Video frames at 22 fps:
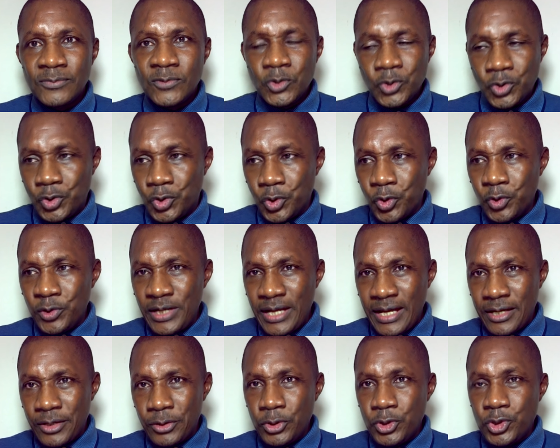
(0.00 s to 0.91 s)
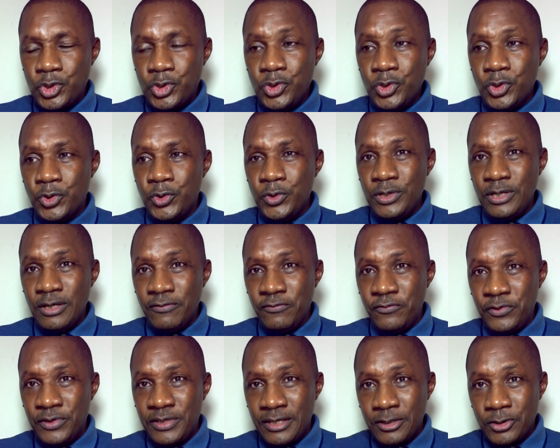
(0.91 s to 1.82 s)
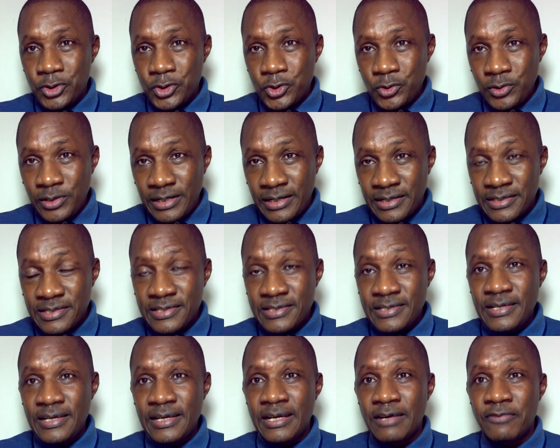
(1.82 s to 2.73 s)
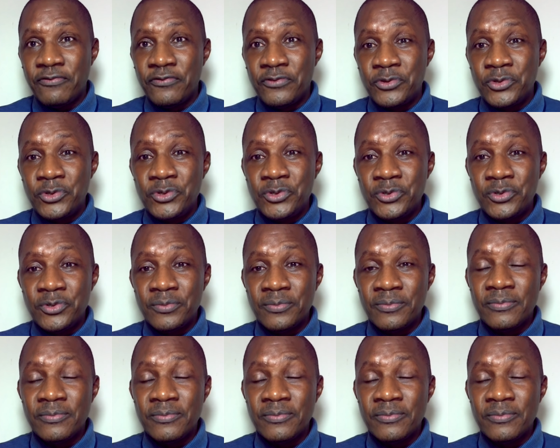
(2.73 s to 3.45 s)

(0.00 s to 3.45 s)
Soro n'a reçu qu'une invitation lancée à la figure.